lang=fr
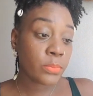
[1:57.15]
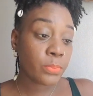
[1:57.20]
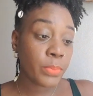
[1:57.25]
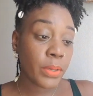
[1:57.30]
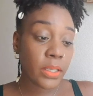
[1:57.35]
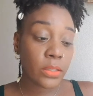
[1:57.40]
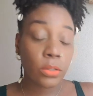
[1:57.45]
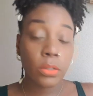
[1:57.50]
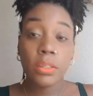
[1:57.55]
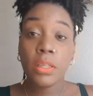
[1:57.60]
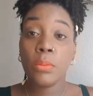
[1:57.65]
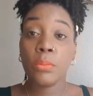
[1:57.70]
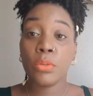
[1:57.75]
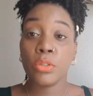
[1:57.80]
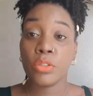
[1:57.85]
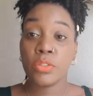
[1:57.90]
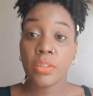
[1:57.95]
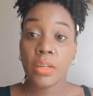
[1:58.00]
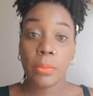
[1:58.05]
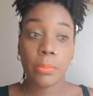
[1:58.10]

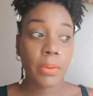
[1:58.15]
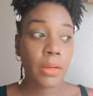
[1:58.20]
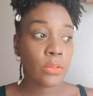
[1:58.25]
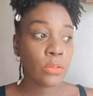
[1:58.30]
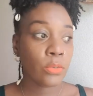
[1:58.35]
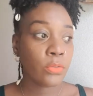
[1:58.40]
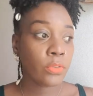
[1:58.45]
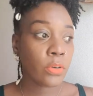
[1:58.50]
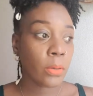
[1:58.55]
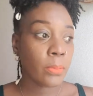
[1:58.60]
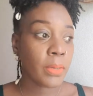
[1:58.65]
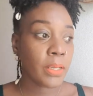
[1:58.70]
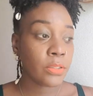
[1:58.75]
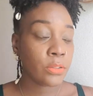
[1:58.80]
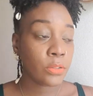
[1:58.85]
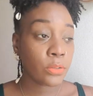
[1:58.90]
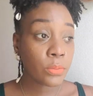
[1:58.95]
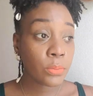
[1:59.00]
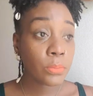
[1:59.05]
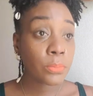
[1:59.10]
personnellement, je ne ferai pas de
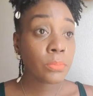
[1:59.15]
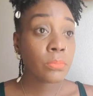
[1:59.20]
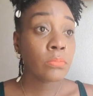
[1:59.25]
formation.